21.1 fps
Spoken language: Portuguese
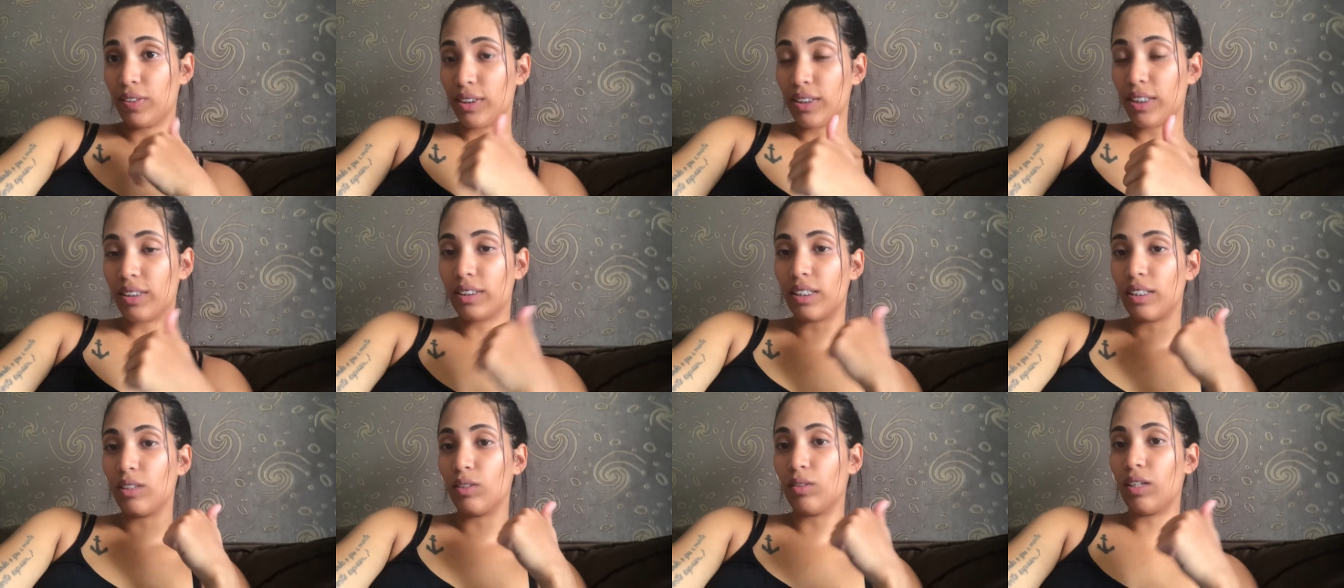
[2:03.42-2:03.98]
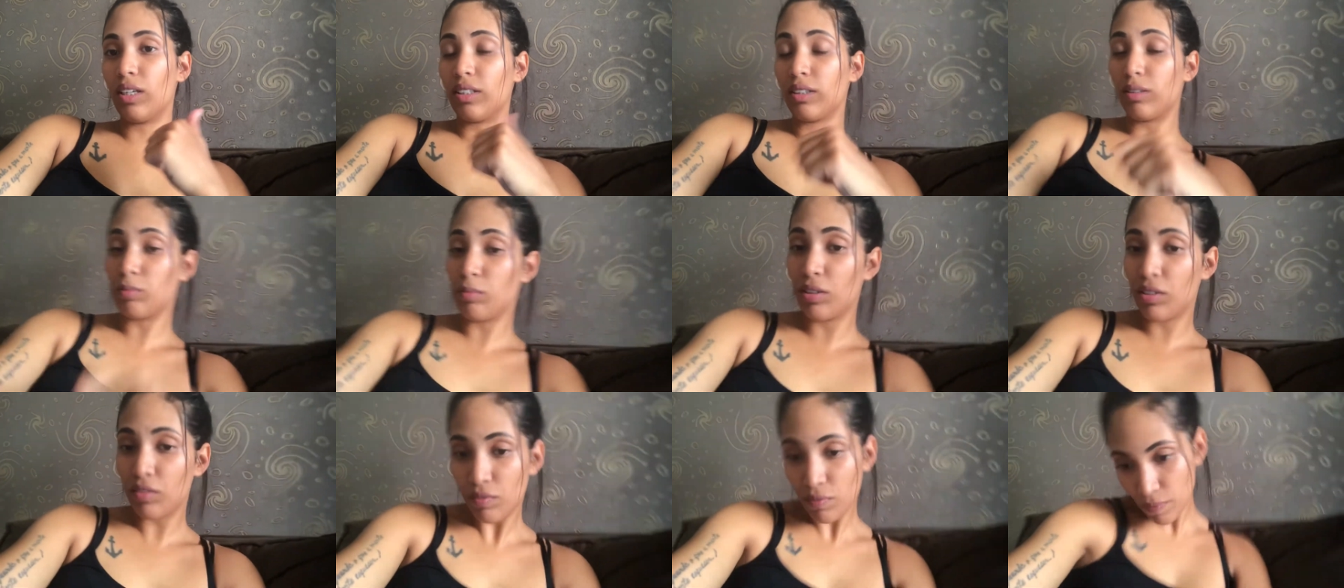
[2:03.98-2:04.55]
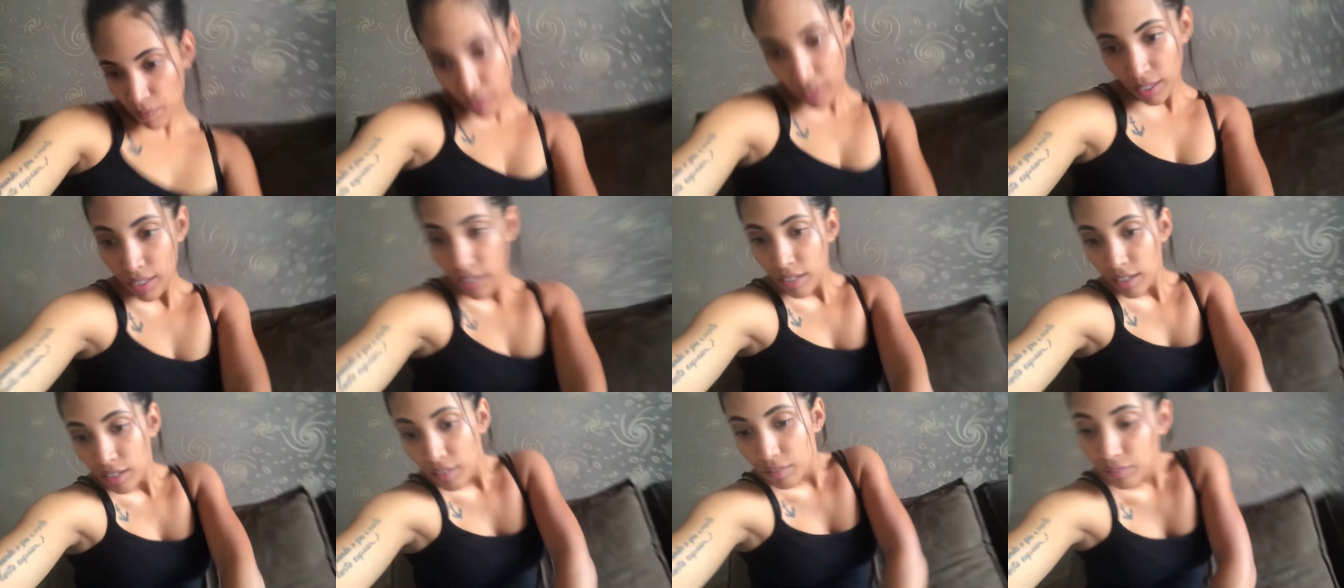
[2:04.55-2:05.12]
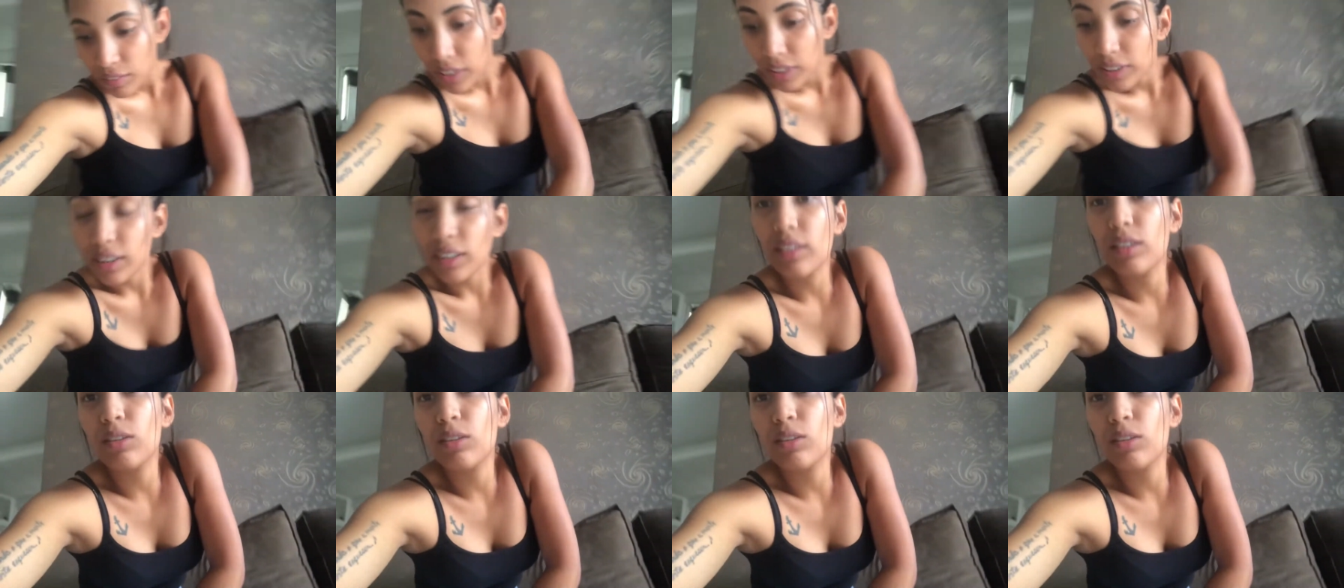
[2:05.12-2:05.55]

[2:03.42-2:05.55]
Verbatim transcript: se casar. Então ela também vai estar